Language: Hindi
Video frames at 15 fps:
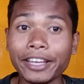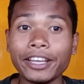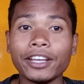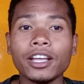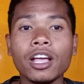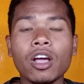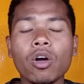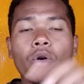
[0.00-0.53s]

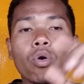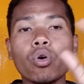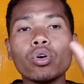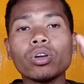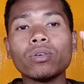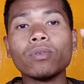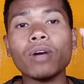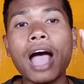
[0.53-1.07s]
और
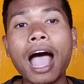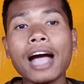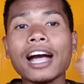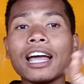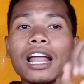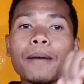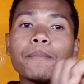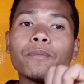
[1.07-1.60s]
अगर
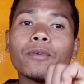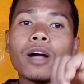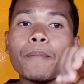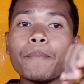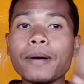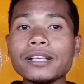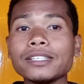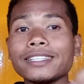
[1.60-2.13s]
आपका पास
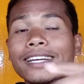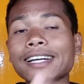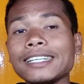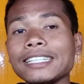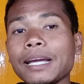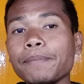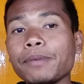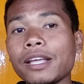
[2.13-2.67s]
ए नहीं
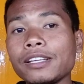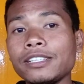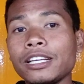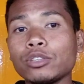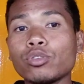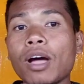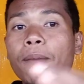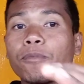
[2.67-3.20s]
है तो आपको
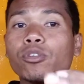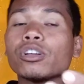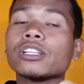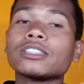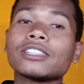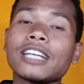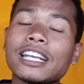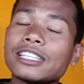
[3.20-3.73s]
कैसे
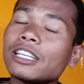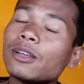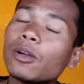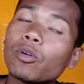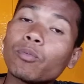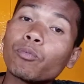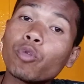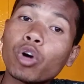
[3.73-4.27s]
मन
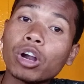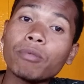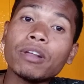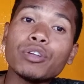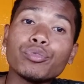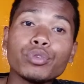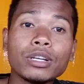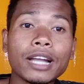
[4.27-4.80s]
में फील
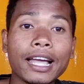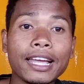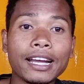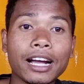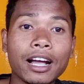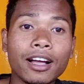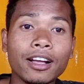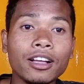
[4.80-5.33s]
आएगा
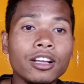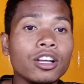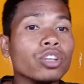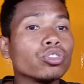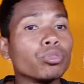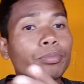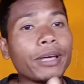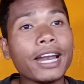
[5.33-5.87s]
तो मेरा
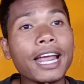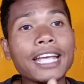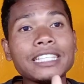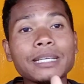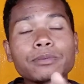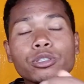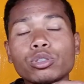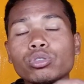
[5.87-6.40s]
हिसाब से
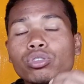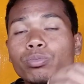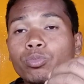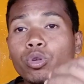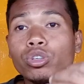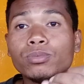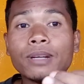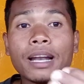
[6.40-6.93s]
दोस्तों बहुत बड़ा
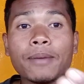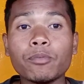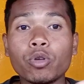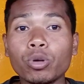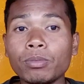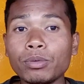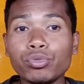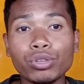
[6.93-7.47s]
मन में फील
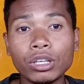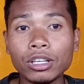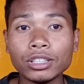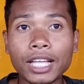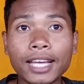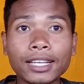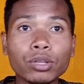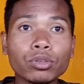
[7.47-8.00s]
होता है क्योंकि
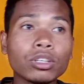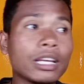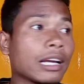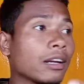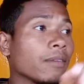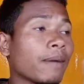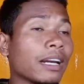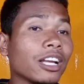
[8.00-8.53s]
एक मान के
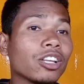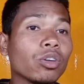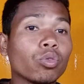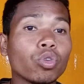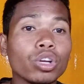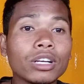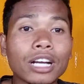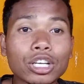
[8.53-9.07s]
कोई
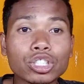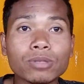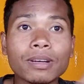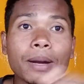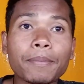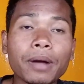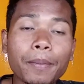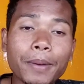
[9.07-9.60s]
कस्टमर आपका पास
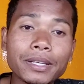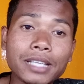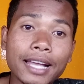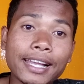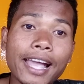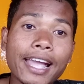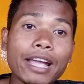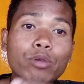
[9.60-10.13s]
आया है उसके
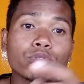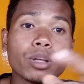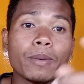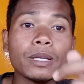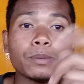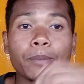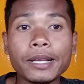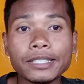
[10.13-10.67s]
पास पैसा
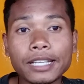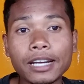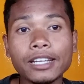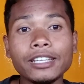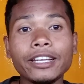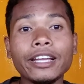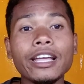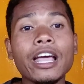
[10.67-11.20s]
नहीं है
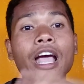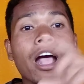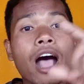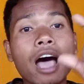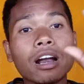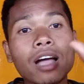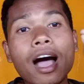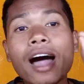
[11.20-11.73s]
और
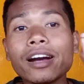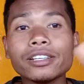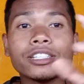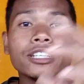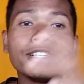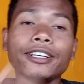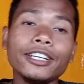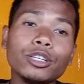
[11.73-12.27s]
अर्जिनेटली
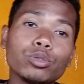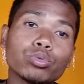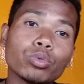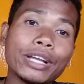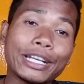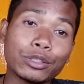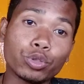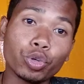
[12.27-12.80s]
उसको एक सौ
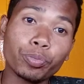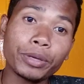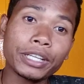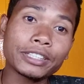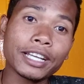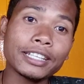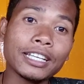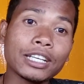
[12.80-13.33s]
रुपया चाहिए
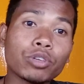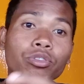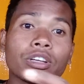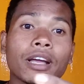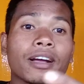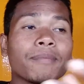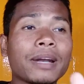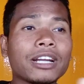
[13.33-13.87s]
क्योंकि अगर मान के
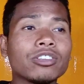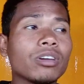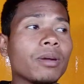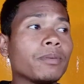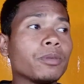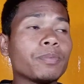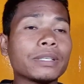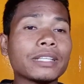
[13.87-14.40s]
चलो अभी तो पता है